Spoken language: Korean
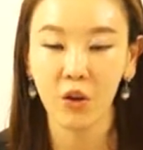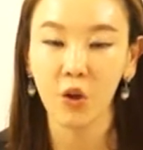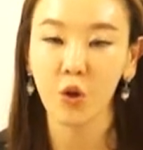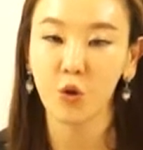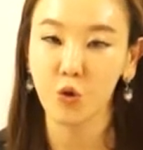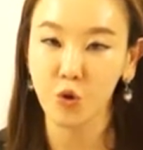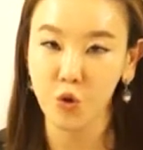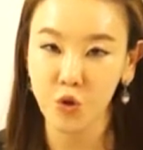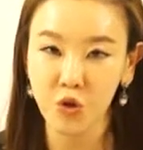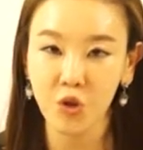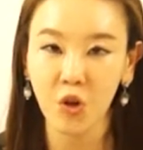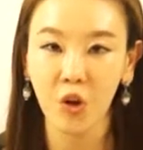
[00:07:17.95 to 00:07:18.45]

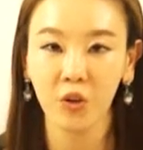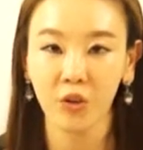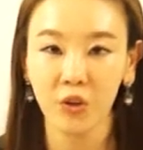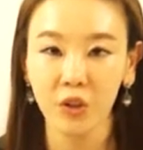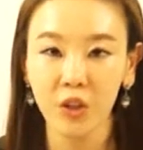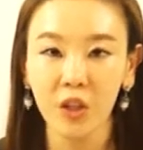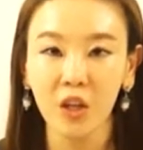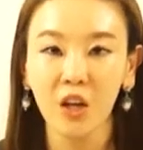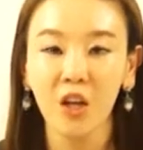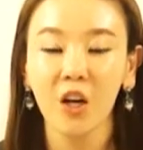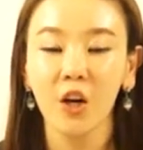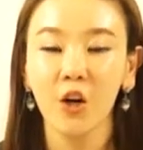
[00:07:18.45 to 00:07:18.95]

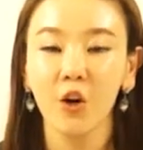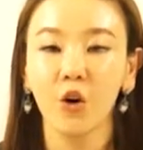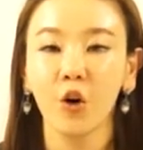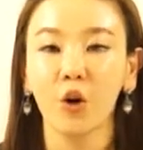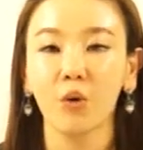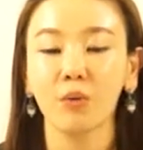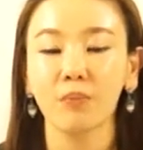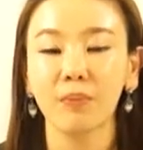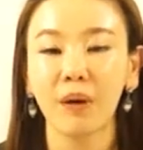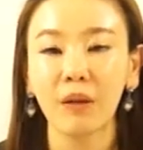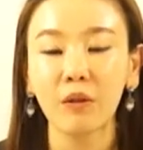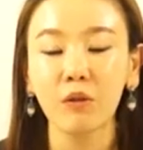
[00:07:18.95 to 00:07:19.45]
추천을
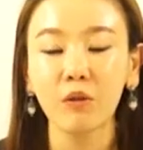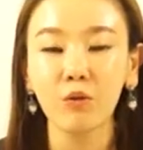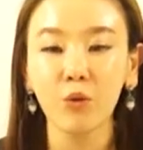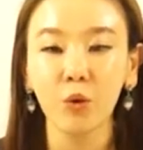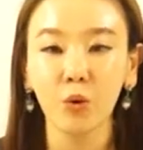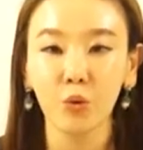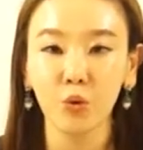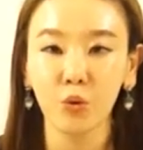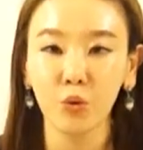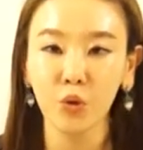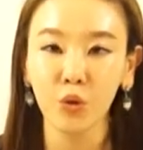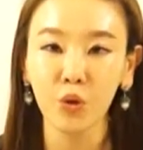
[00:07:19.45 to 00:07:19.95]
여러분이 받는
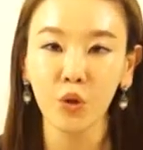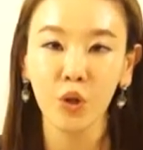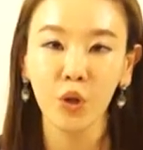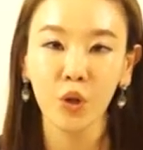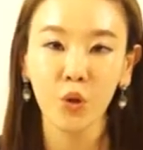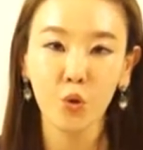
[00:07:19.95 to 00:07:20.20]
것도